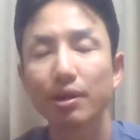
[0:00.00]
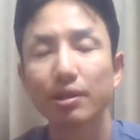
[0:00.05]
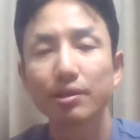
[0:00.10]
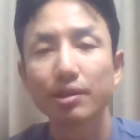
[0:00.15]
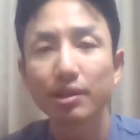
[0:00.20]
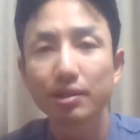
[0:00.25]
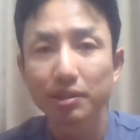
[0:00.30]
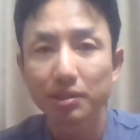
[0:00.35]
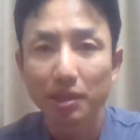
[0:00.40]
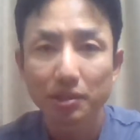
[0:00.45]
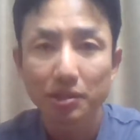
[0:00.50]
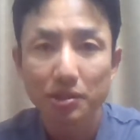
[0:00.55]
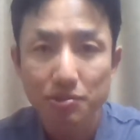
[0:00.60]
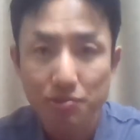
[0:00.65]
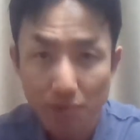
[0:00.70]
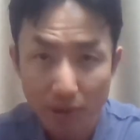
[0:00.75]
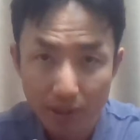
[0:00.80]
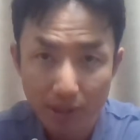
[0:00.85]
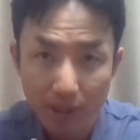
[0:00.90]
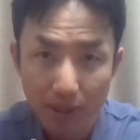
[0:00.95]
なんで泣いてる
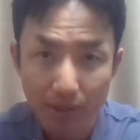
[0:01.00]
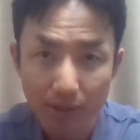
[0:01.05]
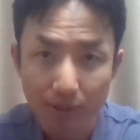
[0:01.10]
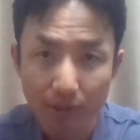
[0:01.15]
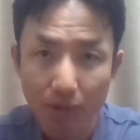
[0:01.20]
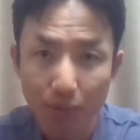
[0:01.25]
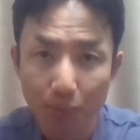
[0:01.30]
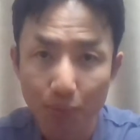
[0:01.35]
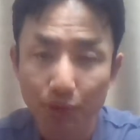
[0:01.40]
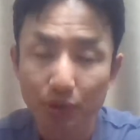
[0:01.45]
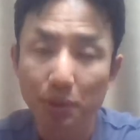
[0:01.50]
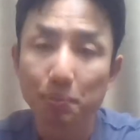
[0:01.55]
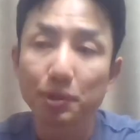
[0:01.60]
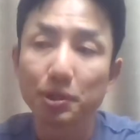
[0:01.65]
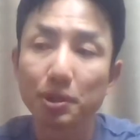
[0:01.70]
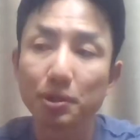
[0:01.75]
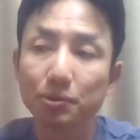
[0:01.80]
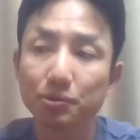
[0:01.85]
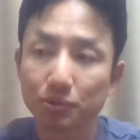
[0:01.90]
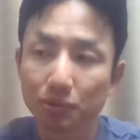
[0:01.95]
のかなって思って見
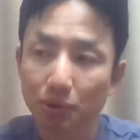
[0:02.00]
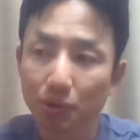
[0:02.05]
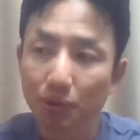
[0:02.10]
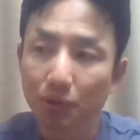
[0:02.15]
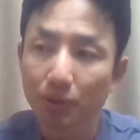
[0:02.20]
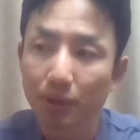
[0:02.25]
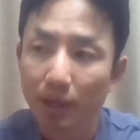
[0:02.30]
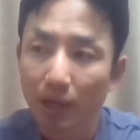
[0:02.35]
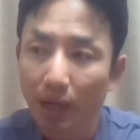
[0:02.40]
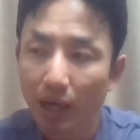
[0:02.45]
てると、